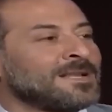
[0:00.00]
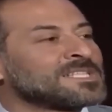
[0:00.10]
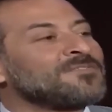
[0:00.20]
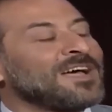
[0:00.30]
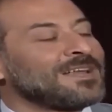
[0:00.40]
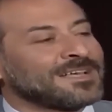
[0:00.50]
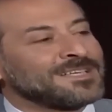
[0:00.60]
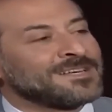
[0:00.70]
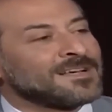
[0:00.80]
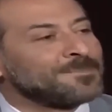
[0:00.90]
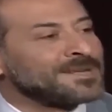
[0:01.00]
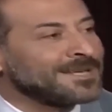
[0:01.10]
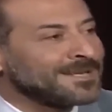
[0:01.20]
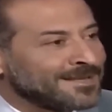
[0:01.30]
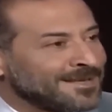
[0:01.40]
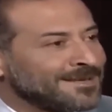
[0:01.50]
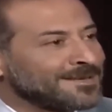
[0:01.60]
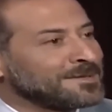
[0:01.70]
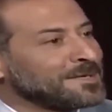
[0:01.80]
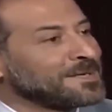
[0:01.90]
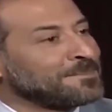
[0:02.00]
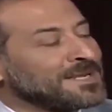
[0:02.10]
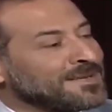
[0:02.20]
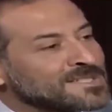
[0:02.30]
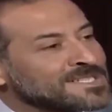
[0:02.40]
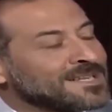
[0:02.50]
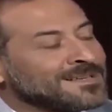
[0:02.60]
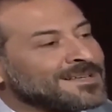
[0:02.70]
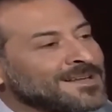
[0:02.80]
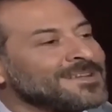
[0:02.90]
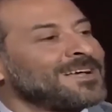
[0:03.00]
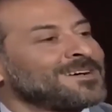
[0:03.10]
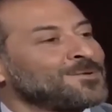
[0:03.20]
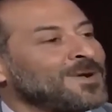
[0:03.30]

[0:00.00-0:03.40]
الصفحة الأخيرة من من قصة رائعة